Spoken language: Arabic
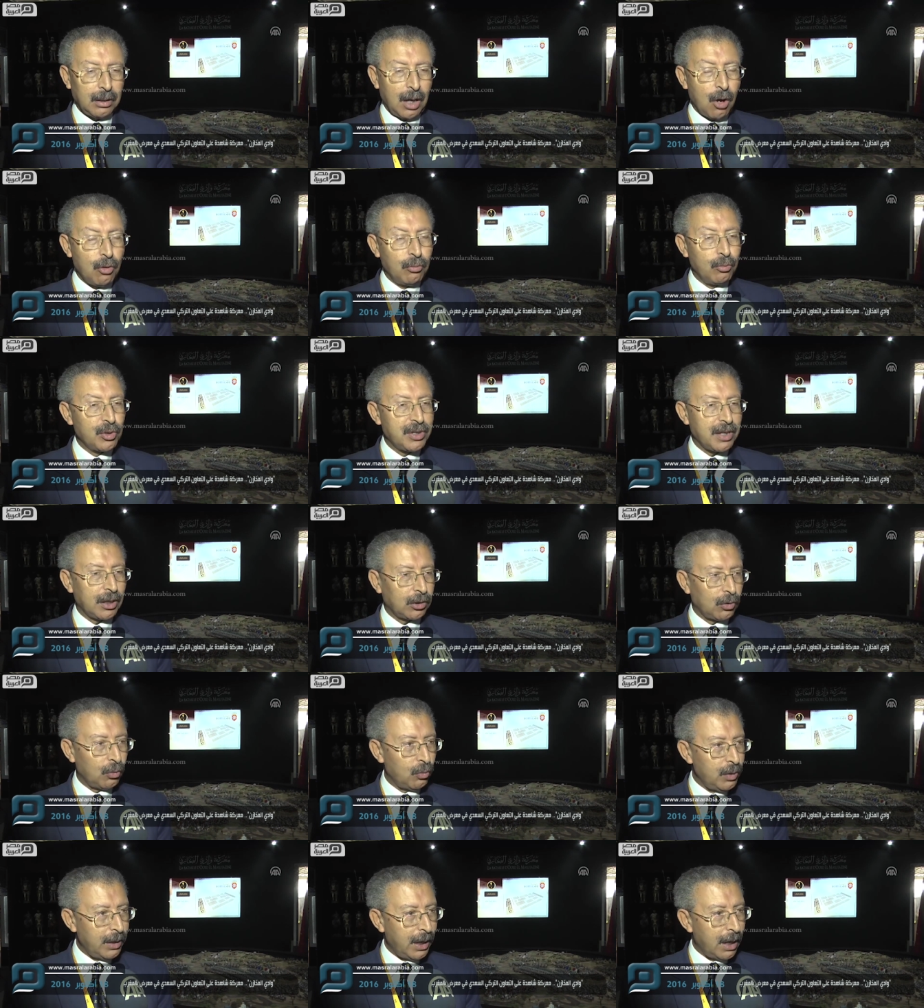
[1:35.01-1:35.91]
او
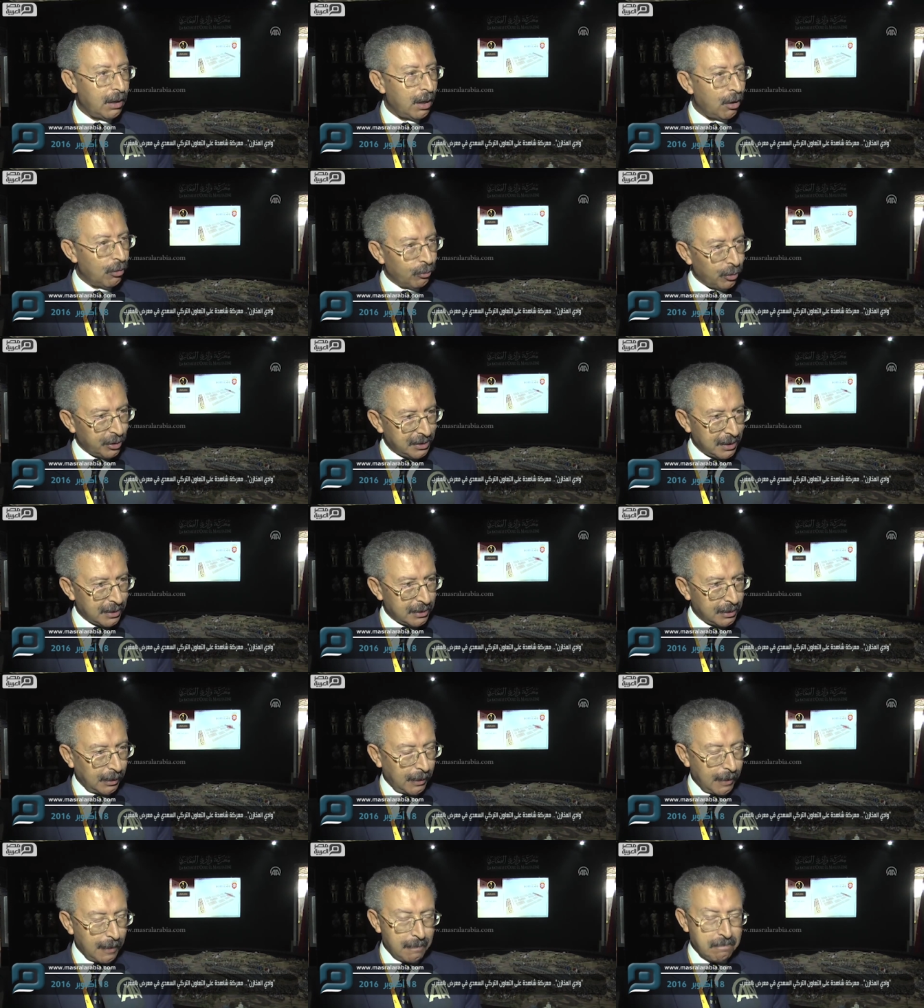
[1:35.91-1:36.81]
متطوعه او
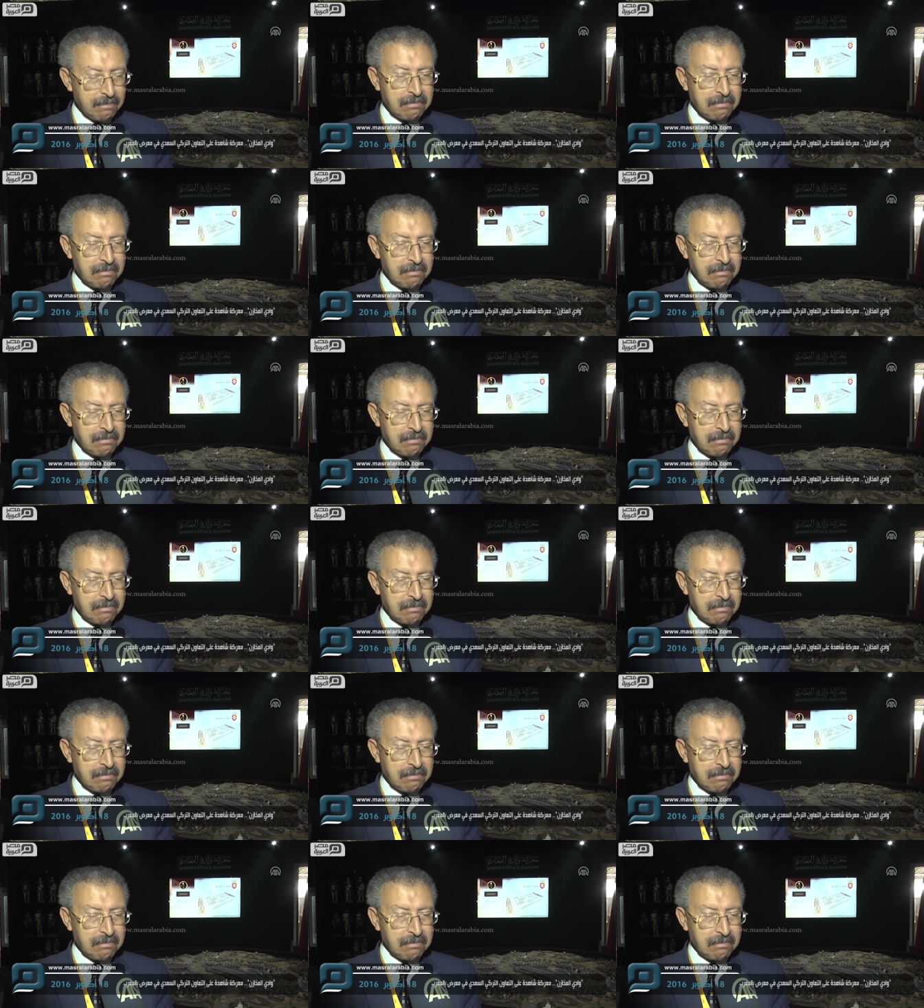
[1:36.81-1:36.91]
مرتزقه